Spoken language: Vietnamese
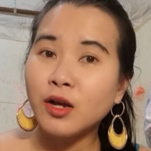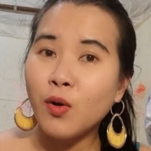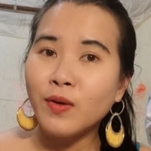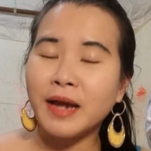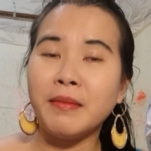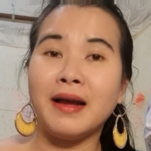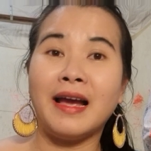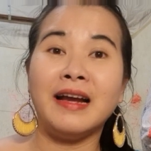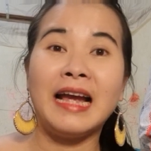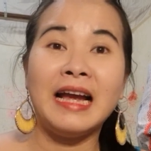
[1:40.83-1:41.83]
cố gắng bà
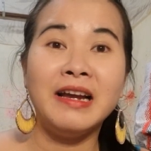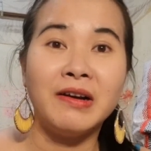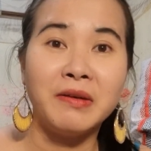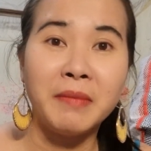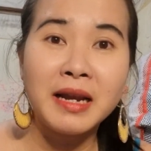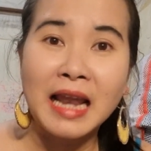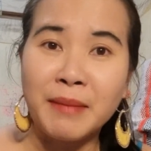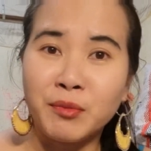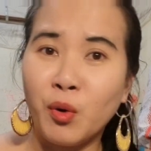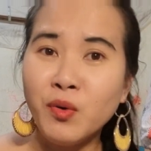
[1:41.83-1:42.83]
gắng gắng gượng bà
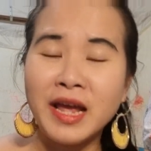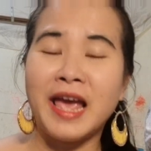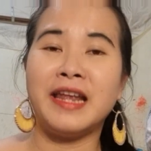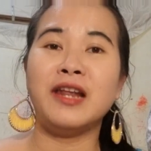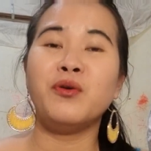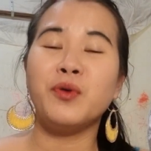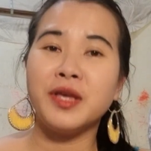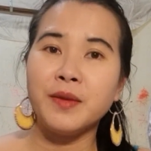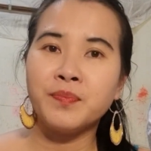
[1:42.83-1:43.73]
làm đủ nghề để nuôi